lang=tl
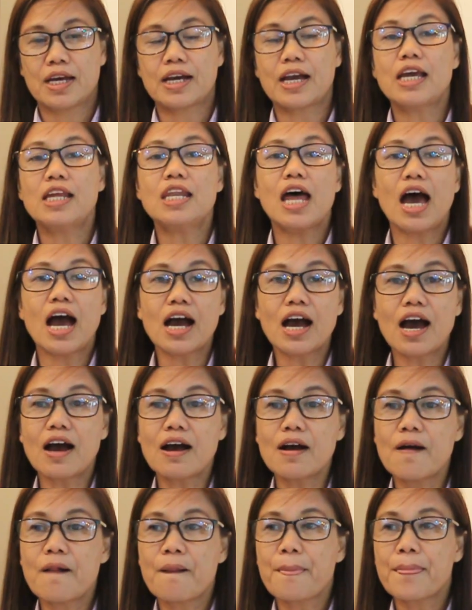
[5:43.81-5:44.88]

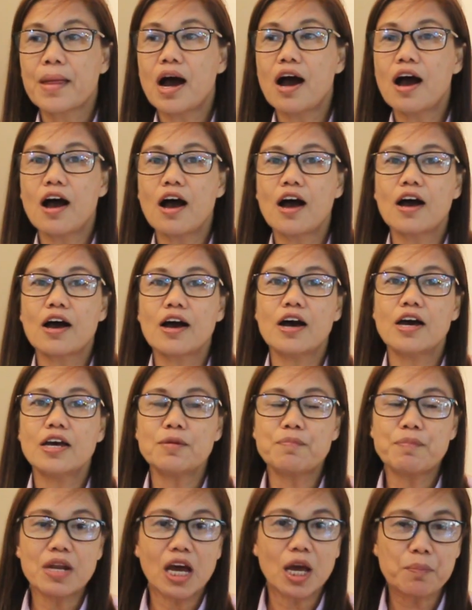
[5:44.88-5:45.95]
Kailangang uh,
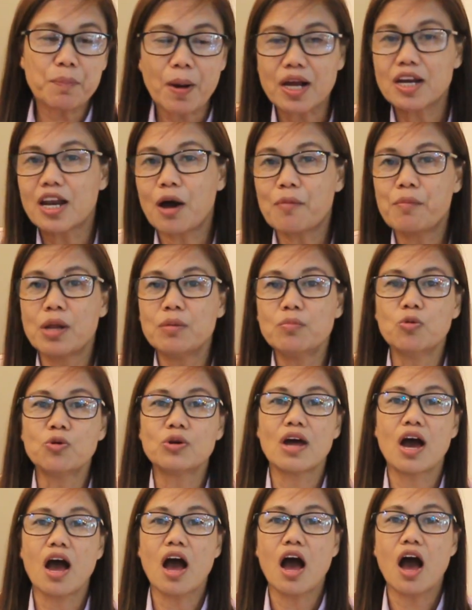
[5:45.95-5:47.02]
ipinakipaglaban
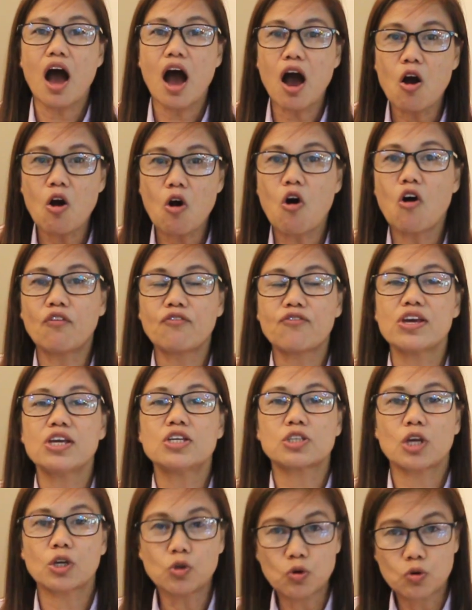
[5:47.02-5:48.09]
muna ang coffee
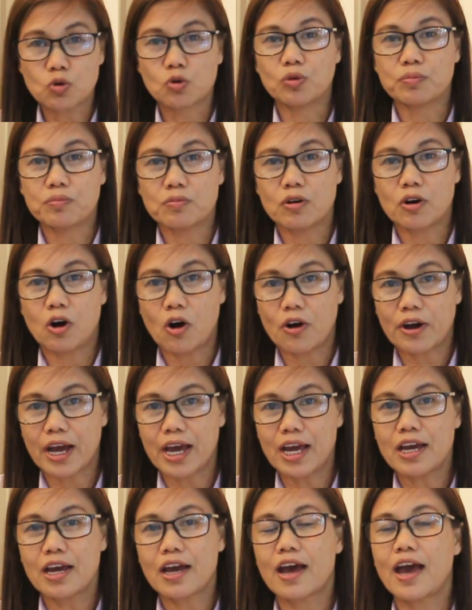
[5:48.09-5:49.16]
sa Europe.
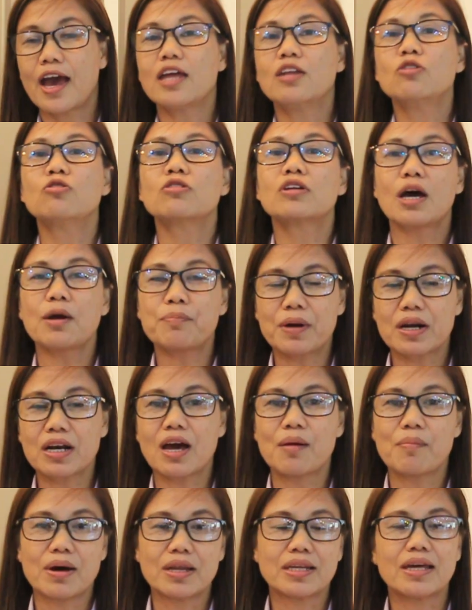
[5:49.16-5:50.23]
Okay? And nung
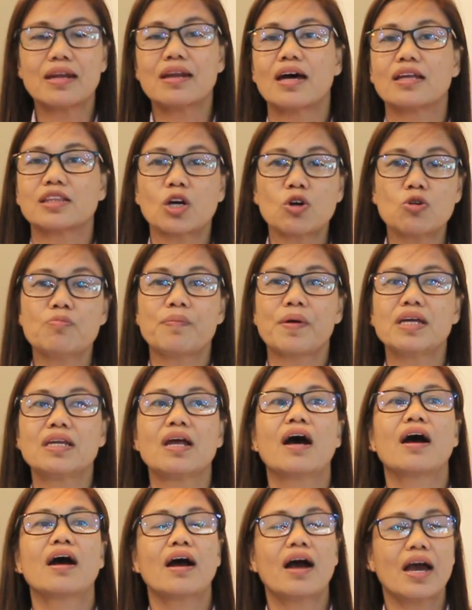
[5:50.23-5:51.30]
nakipaglaban, yan na, tagumpay
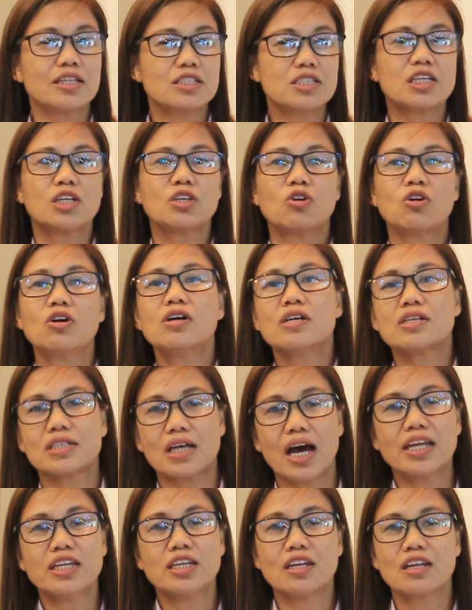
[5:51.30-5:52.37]
na. Kahit sino,
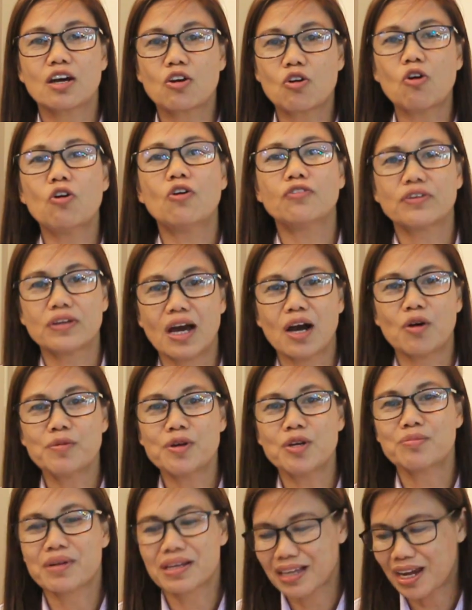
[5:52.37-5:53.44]
saan, nagko-coffee na.
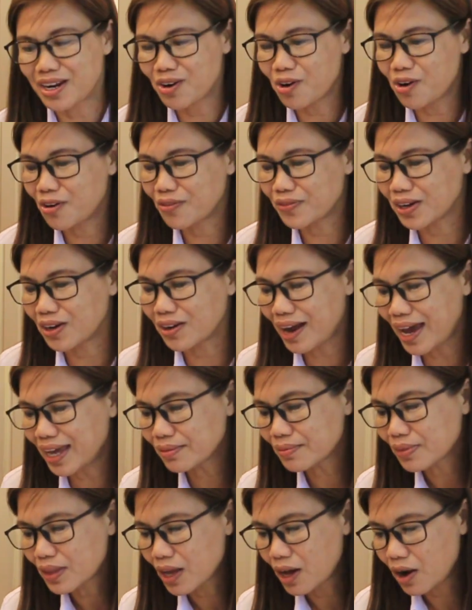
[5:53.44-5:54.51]
Uminom na tayo ng coffee,
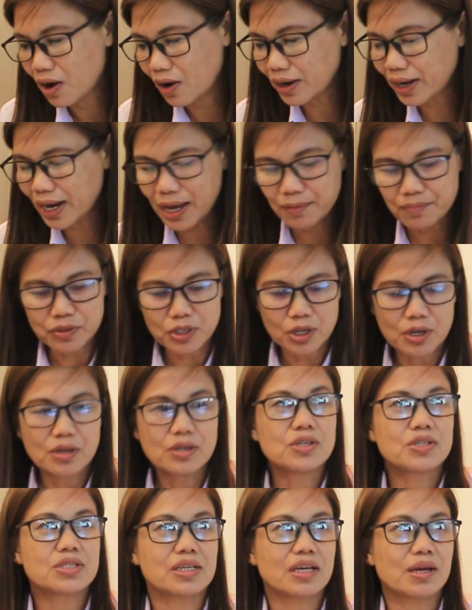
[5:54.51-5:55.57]
alright? Okay?
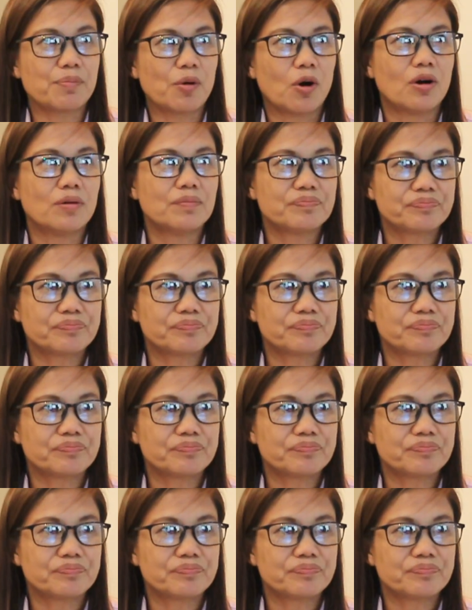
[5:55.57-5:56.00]
Sige po.